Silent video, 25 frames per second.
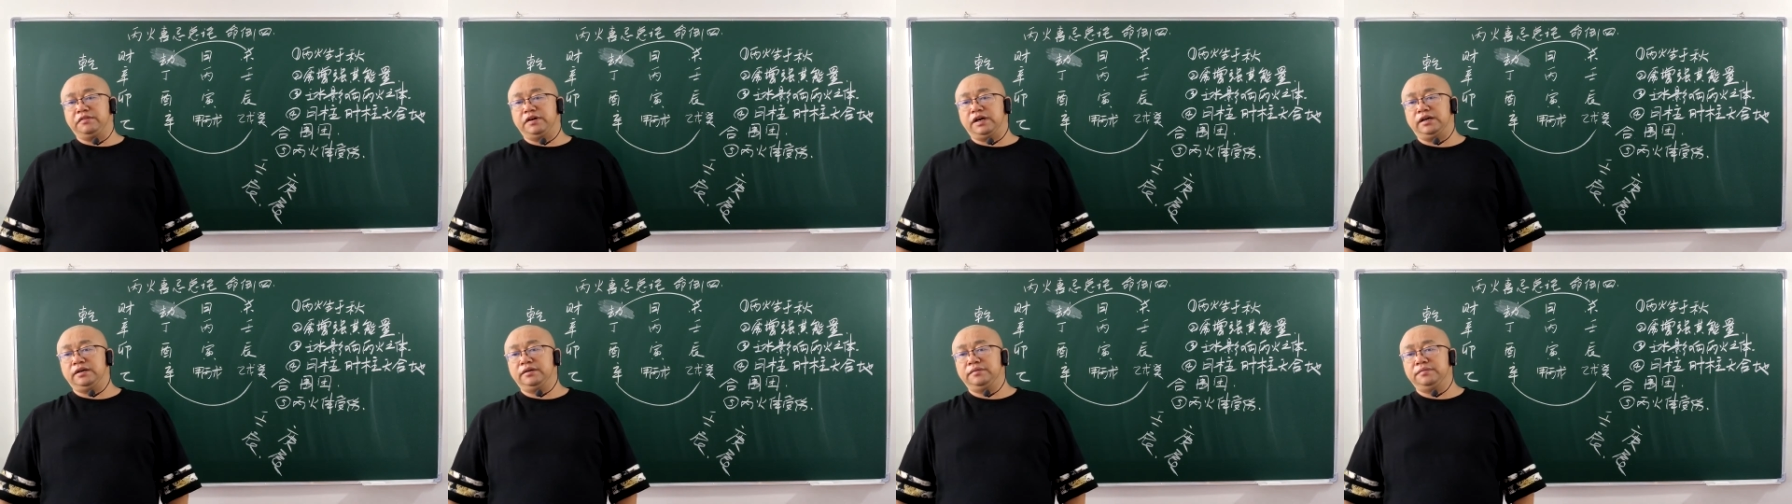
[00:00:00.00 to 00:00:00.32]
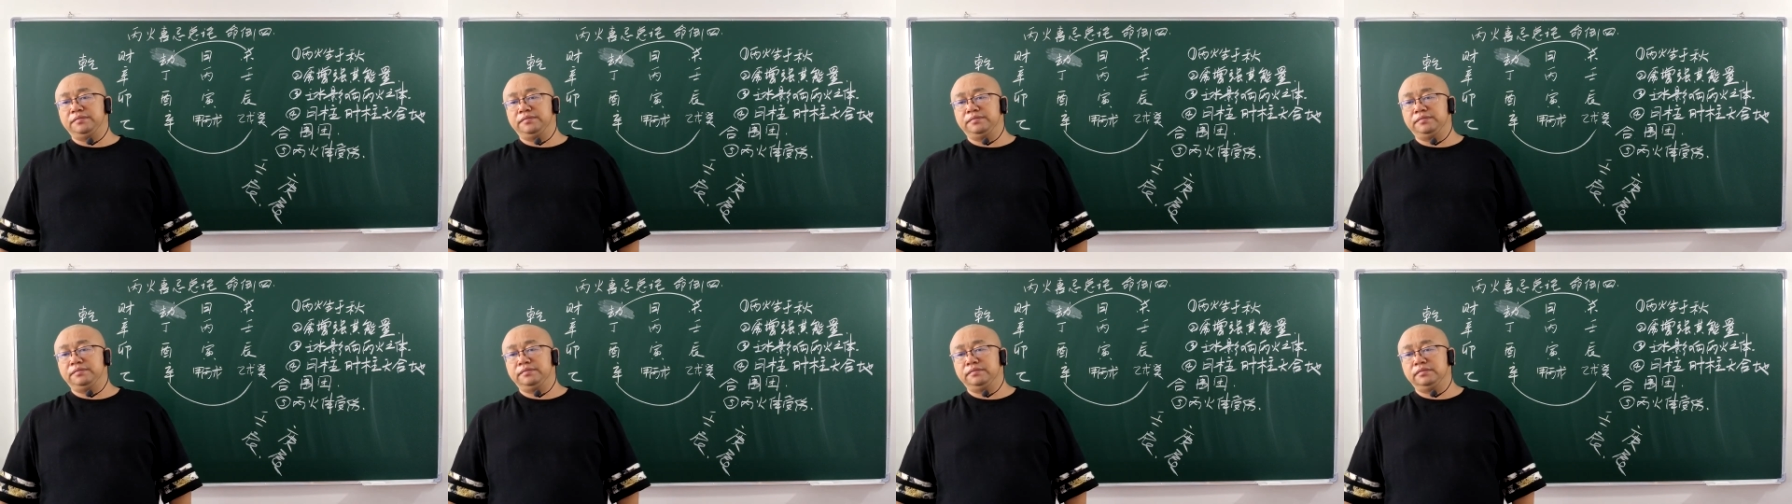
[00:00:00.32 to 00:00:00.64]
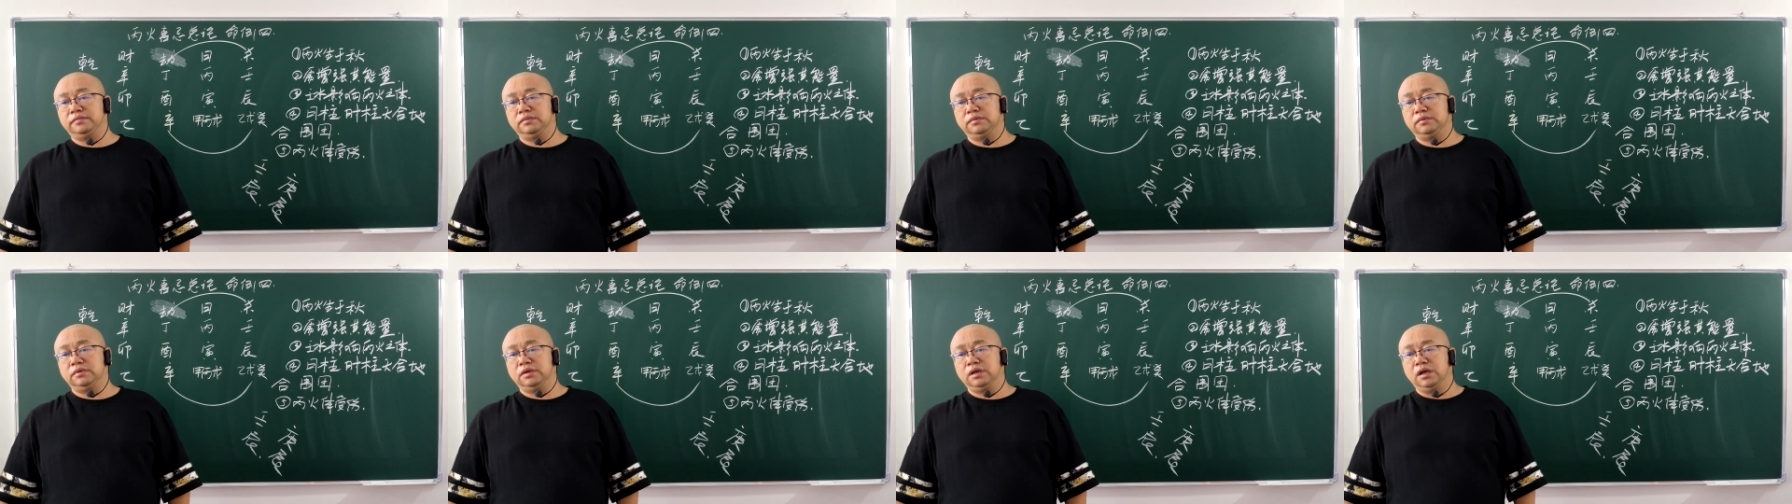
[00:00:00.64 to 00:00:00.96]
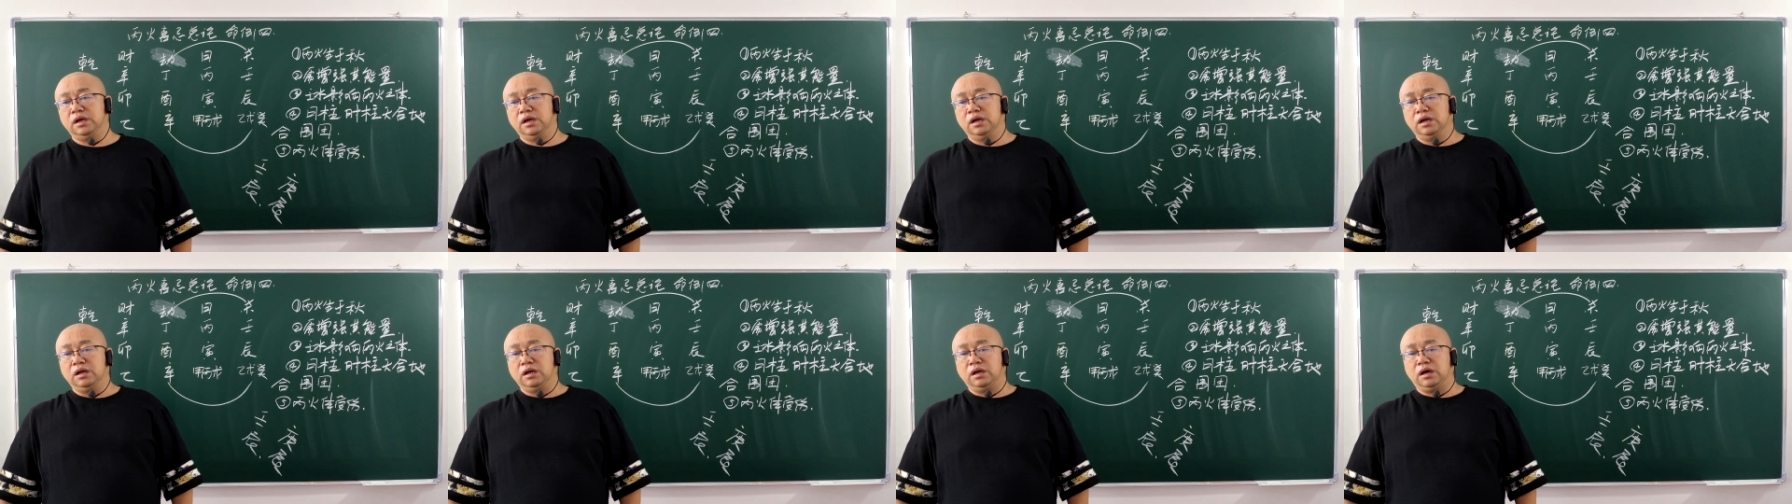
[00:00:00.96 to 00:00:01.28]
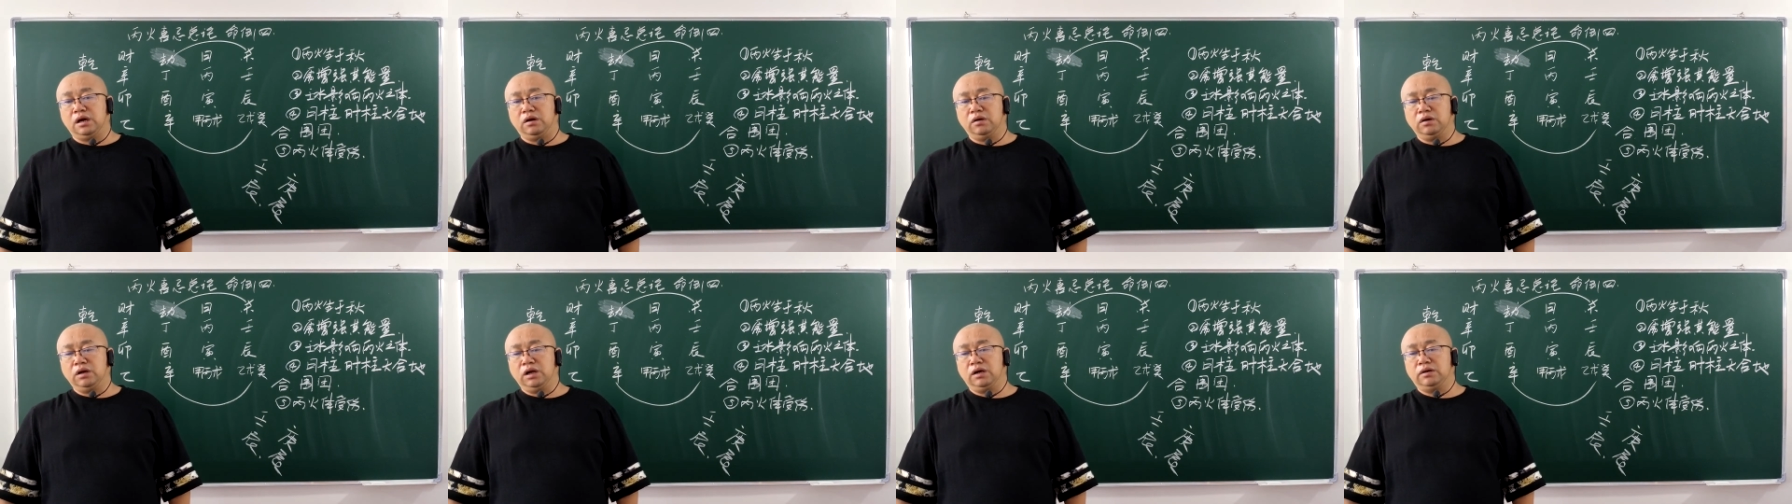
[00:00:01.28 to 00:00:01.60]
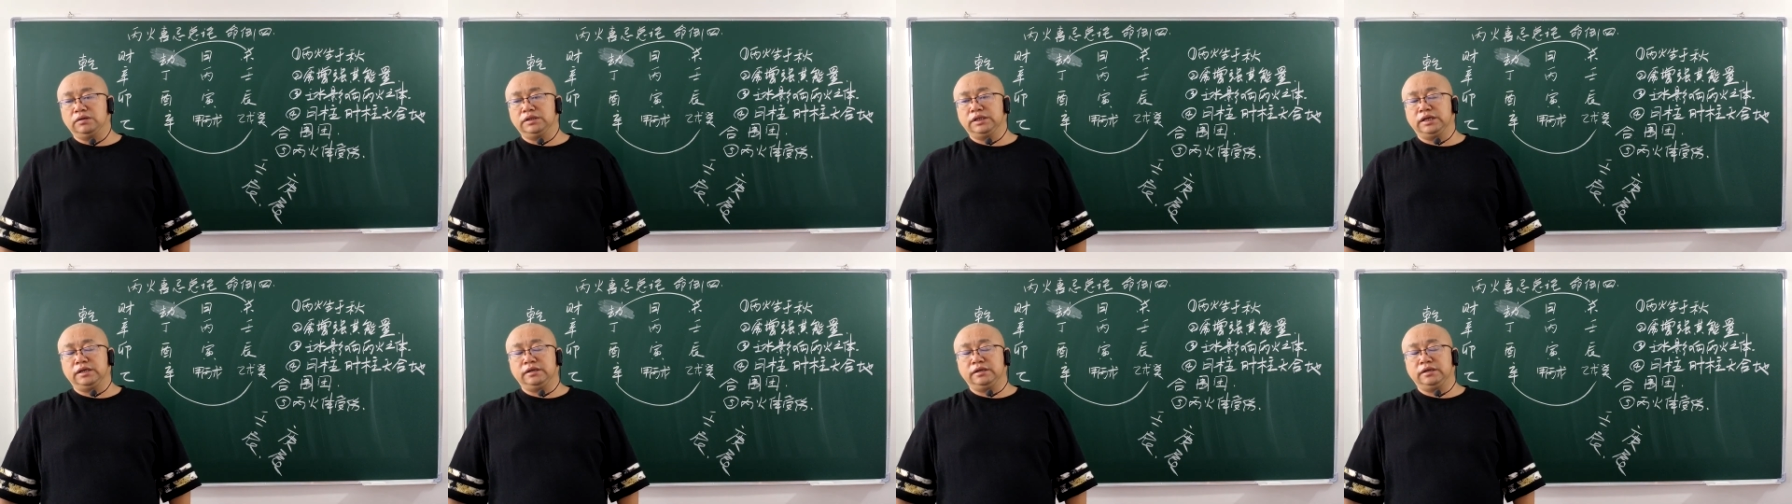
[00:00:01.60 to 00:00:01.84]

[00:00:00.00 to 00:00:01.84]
牢牢的就把